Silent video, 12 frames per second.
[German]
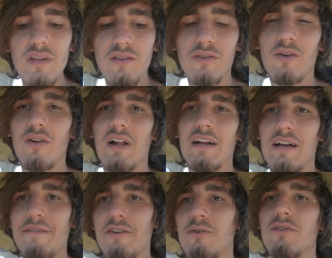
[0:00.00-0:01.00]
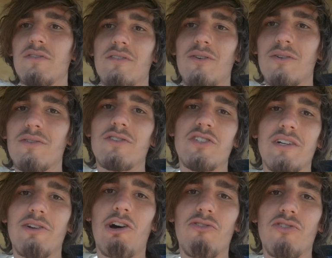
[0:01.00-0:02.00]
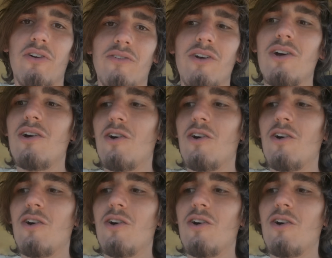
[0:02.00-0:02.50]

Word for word: Soll halt einfach kurz Doktor schnell draufschauen,